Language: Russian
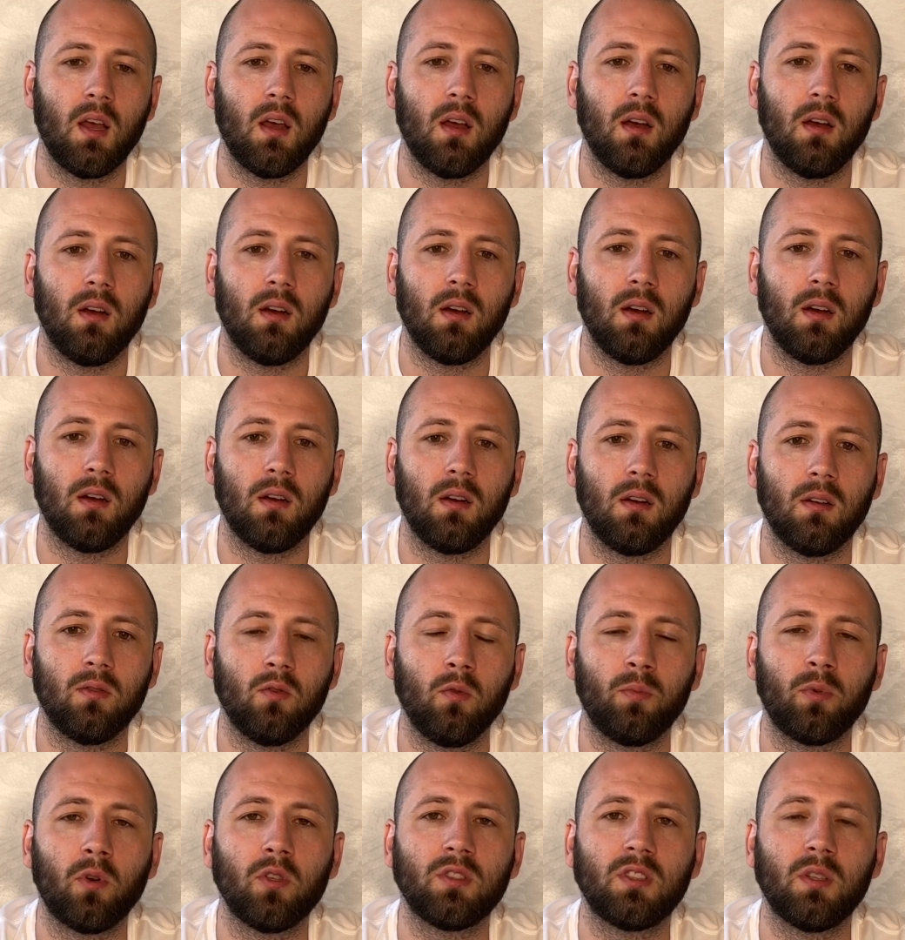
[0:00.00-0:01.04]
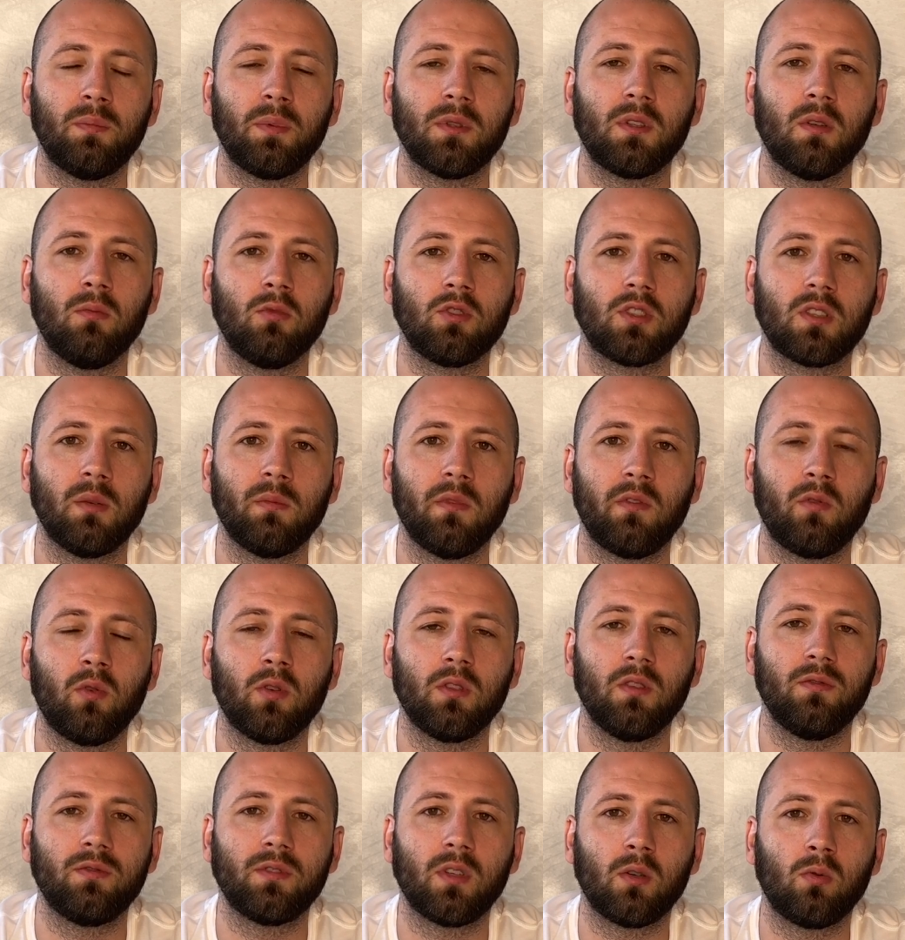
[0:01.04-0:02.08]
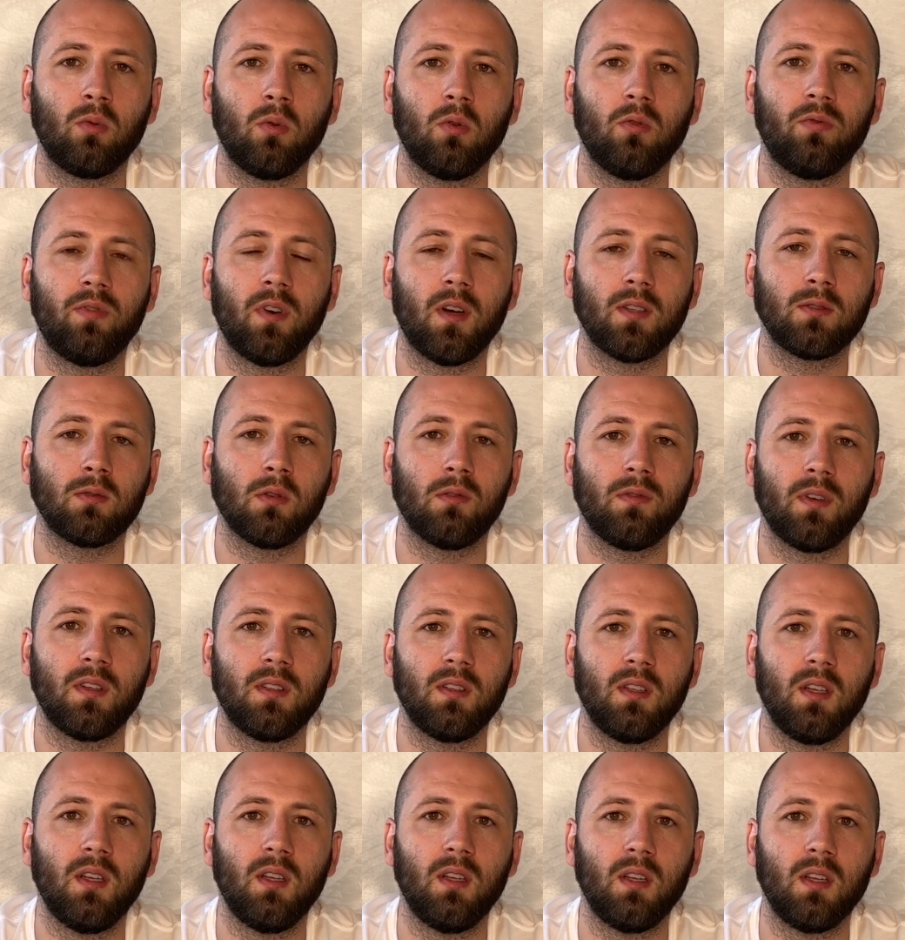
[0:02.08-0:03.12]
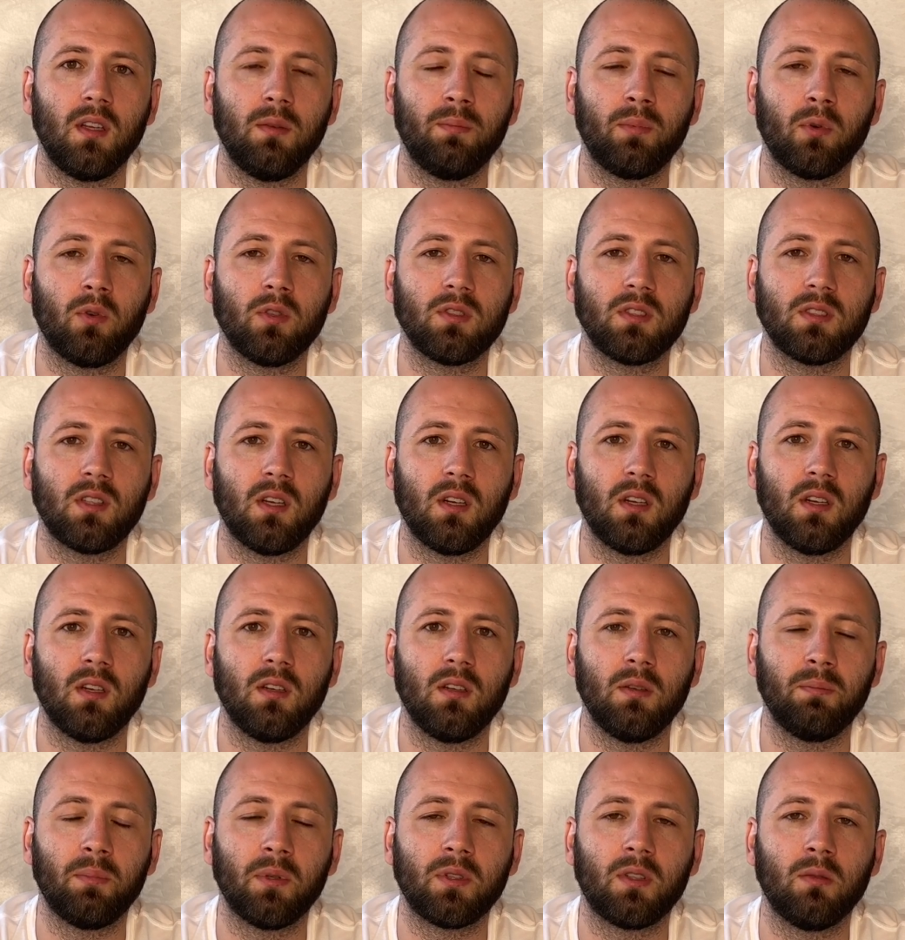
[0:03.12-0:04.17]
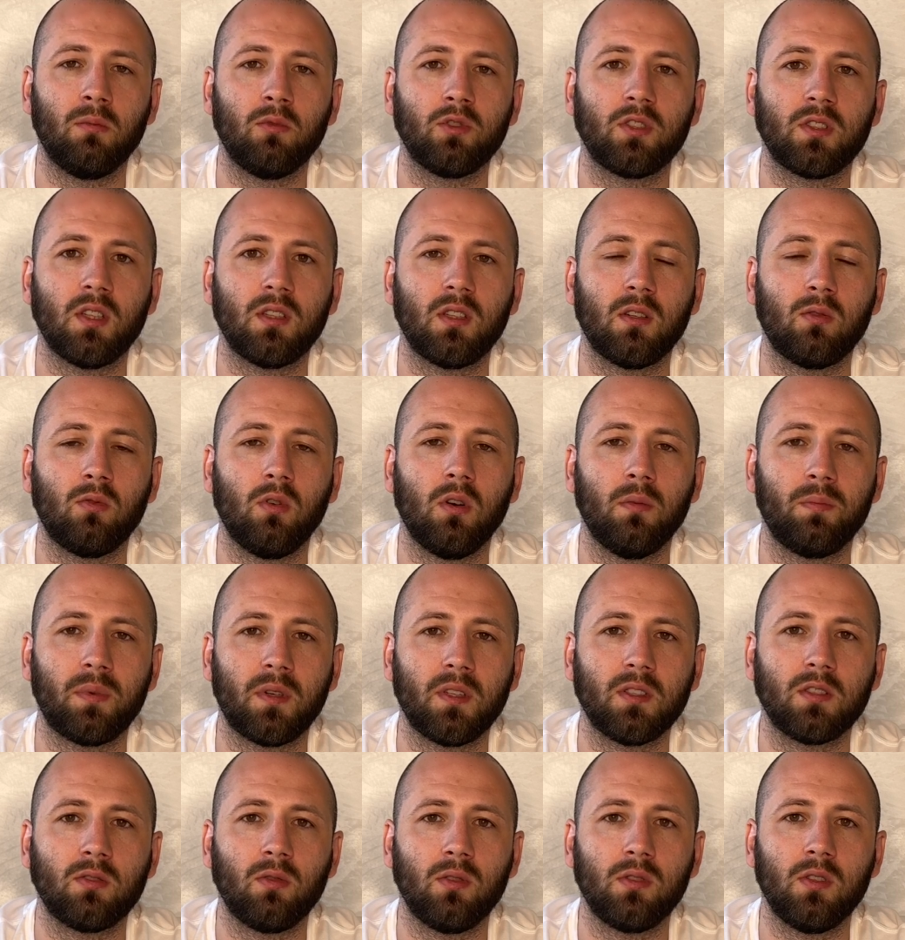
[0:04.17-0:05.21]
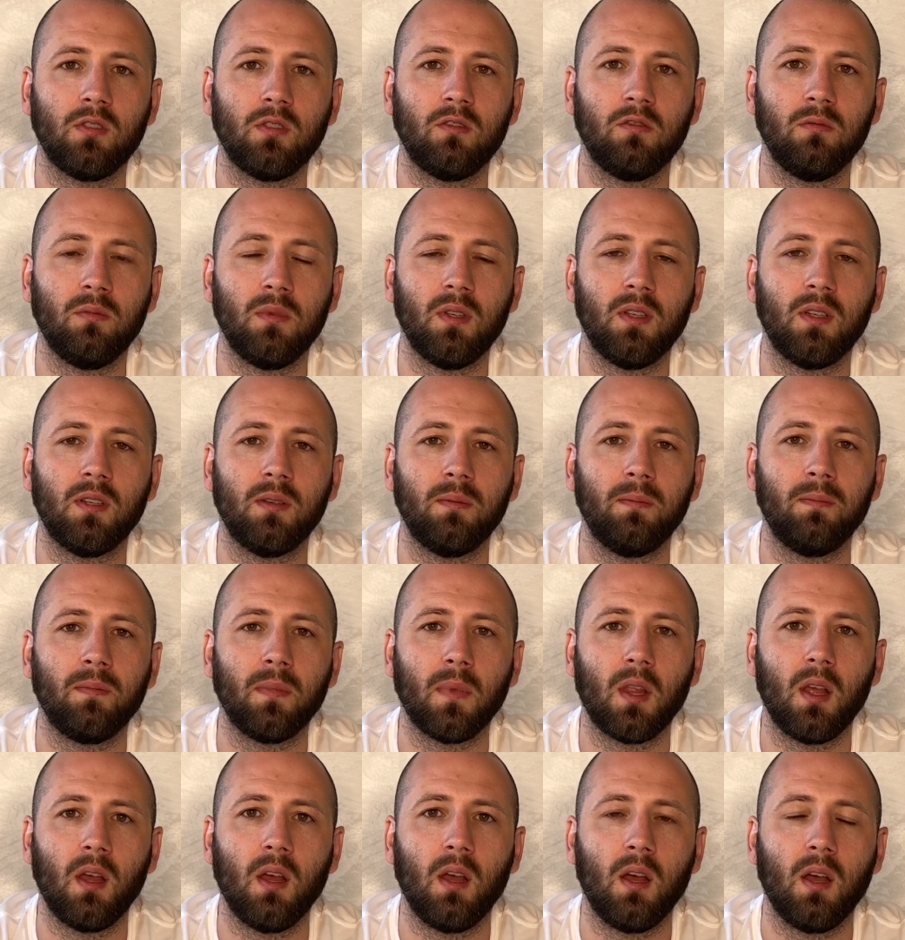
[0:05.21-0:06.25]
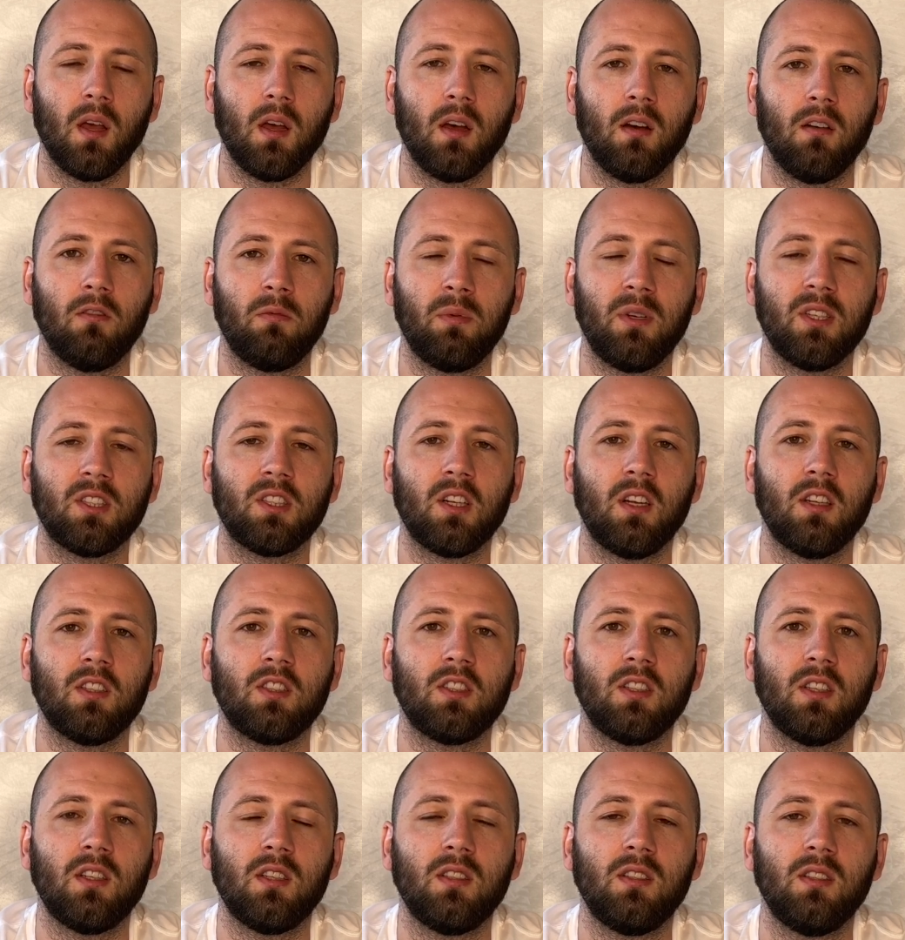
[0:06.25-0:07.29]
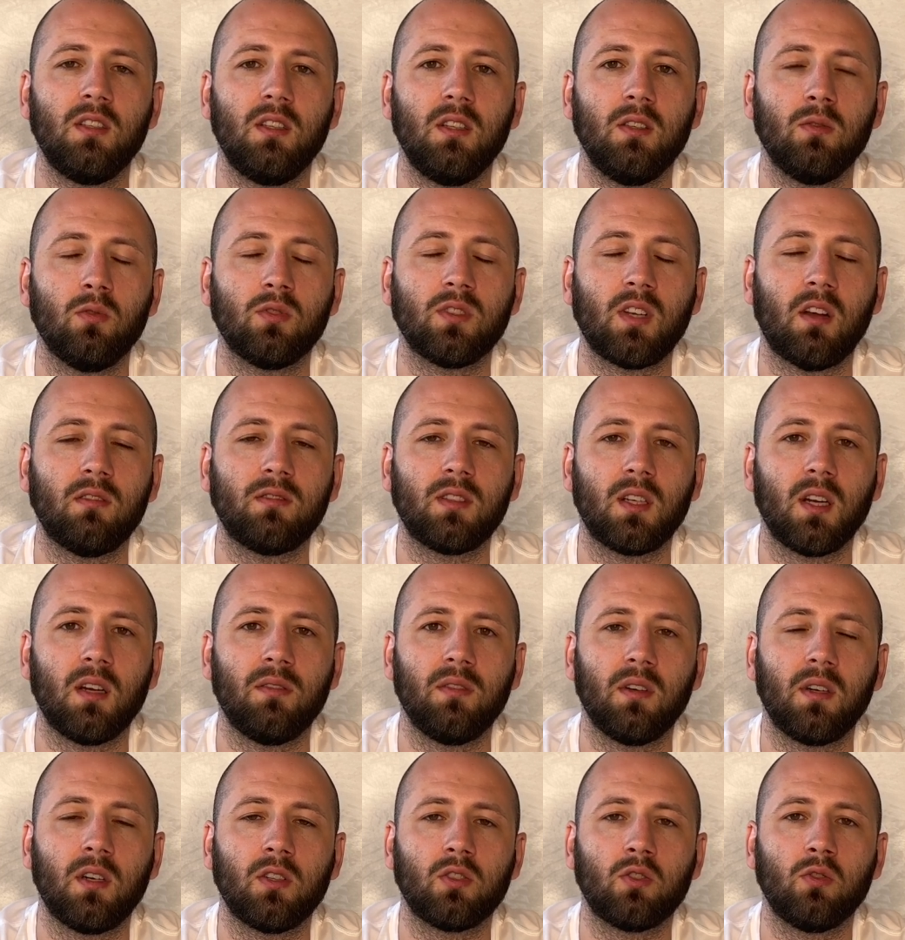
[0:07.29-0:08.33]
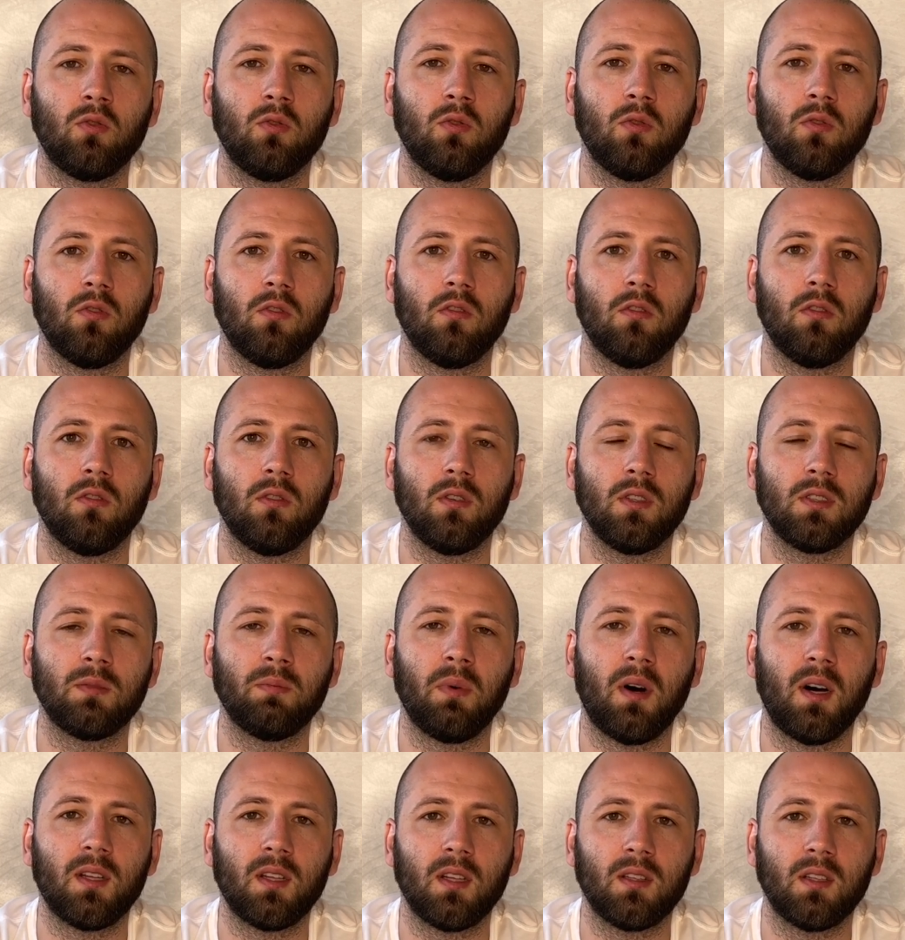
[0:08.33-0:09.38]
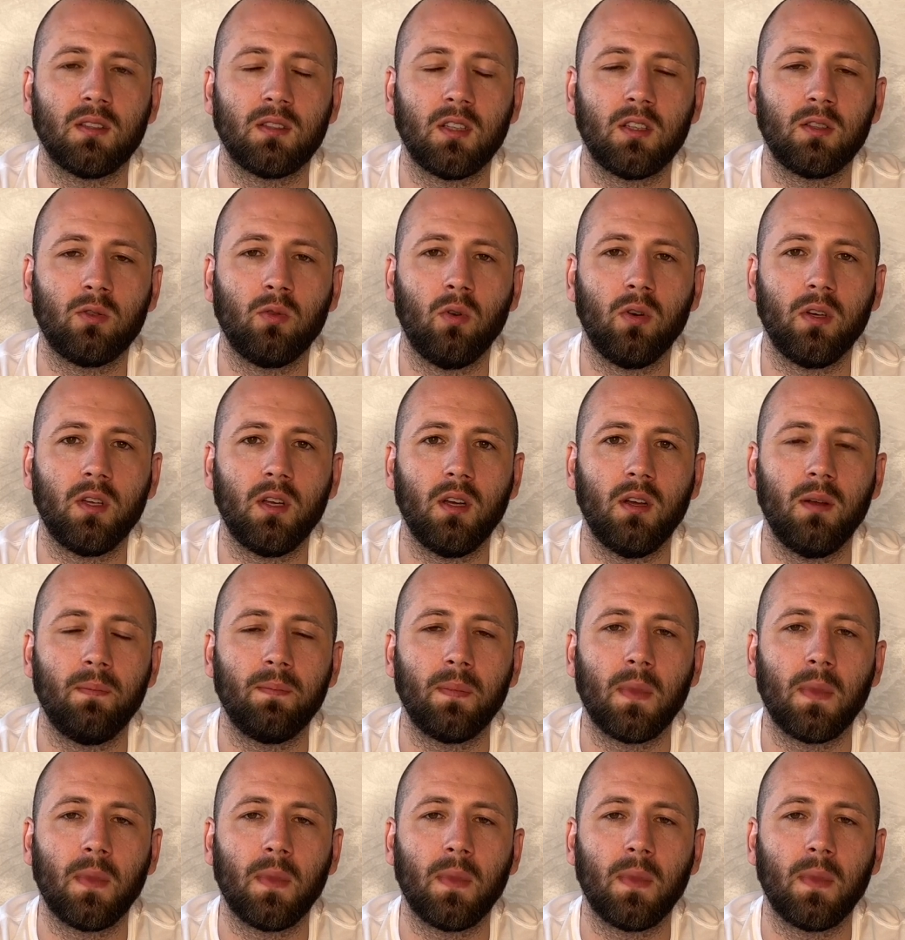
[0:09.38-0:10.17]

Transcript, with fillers: Э, ну просто потому, что мы входим в такую фазу войны и просто потому, что такое происходит в мире. В ближайшие дни, ну завтра я выхожу э, из бана на ТикТоке,